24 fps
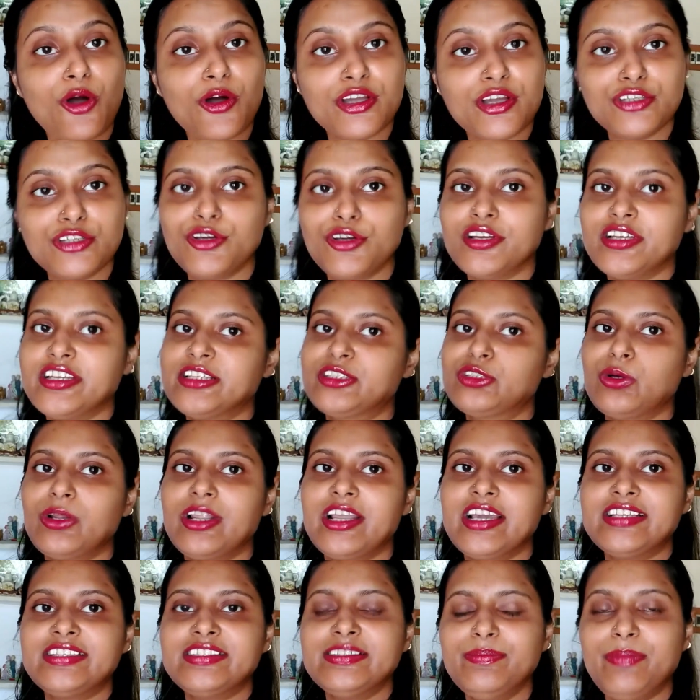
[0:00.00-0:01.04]
সঙ্গে সঙ্গে
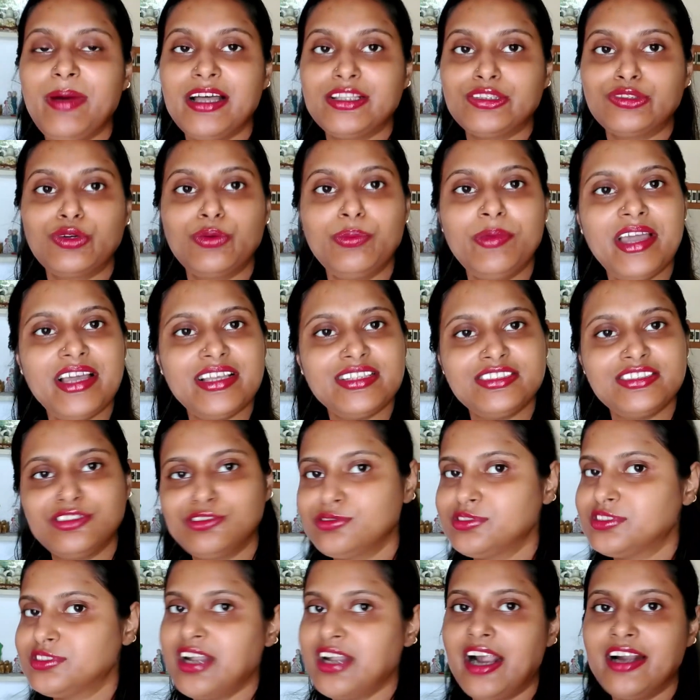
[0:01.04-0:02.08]
চলে গেছি বাথরুমে আর
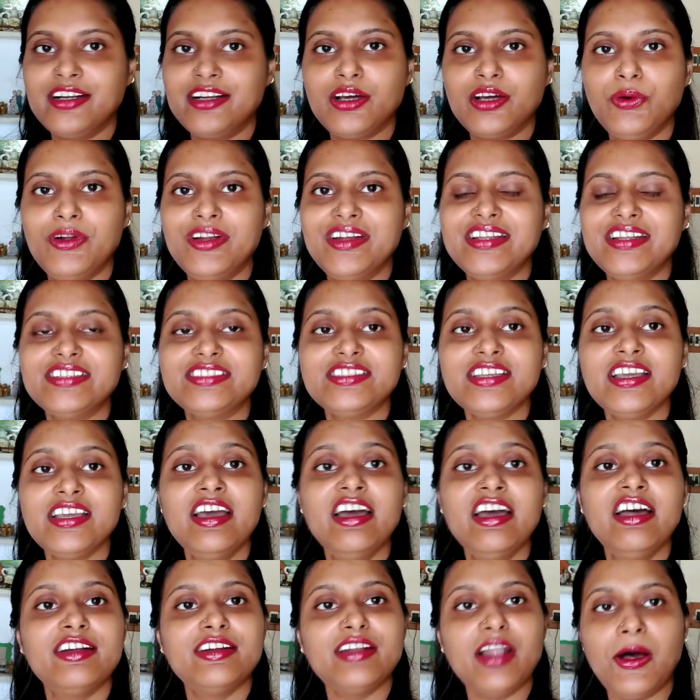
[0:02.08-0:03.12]
স্নানটা করে নিয়েছি